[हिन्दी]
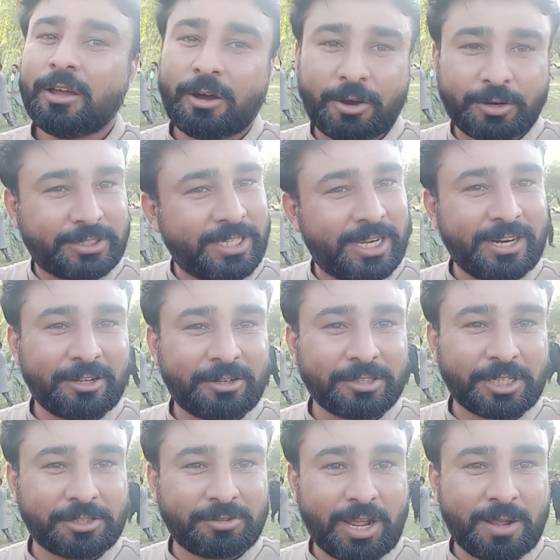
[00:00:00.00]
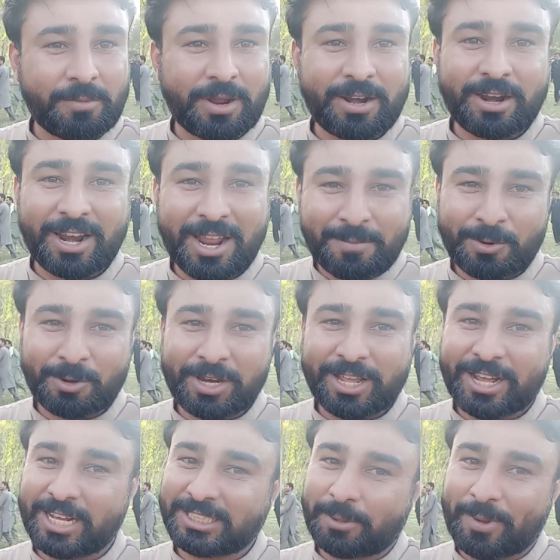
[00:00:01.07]
और चैनल को सब्सक्राइब करना ना
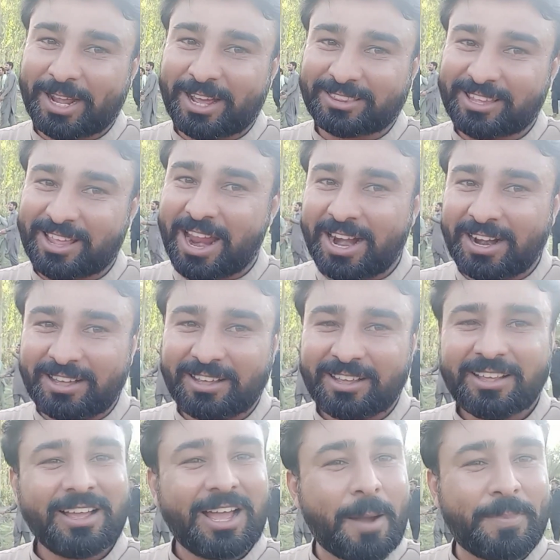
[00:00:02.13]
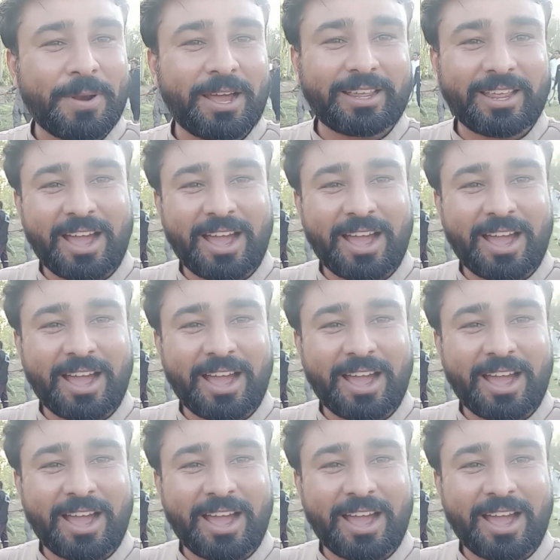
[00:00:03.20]
भूलिएगा इसी पे करते हैं एंड अपना ख्याल